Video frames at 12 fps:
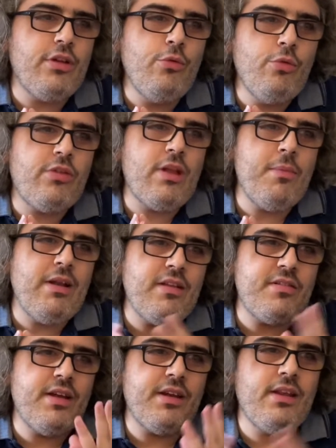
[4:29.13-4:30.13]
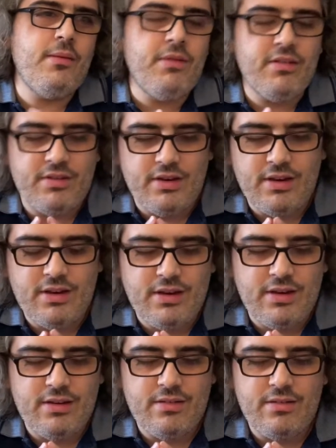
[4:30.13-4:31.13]
100 temel eser diye bir
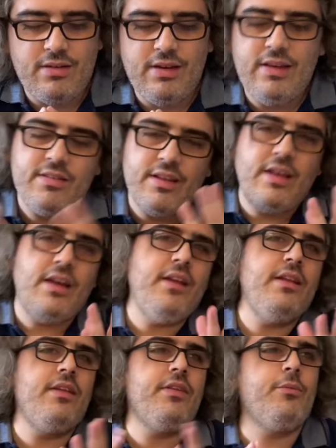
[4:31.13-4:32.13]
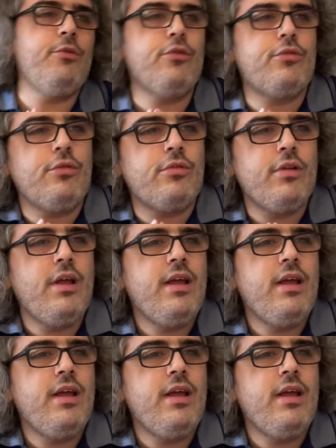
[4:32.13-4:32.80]
e, liste yayınlandı biliyorsunuz.